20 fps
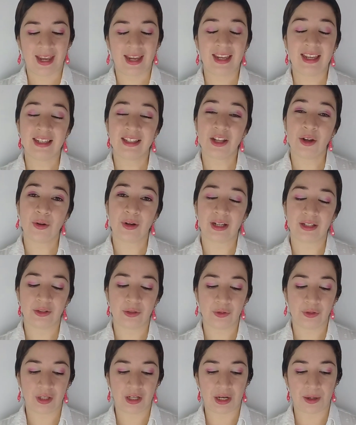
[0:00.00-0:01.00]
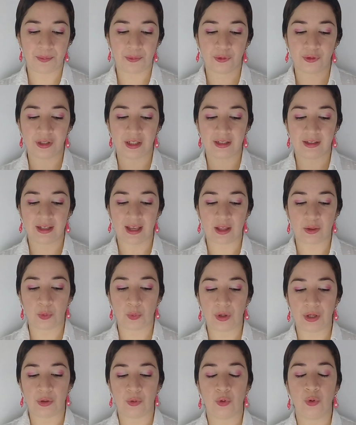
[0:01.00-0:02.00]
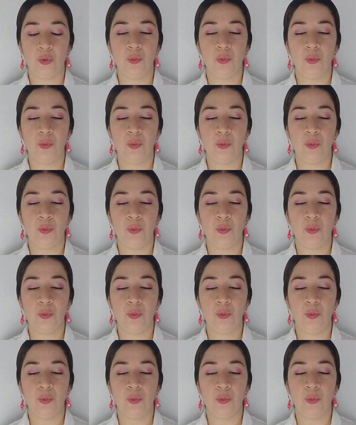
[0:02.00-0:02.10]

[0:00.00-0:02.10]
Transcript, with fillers: En esta ocasión tenemos este atuendo,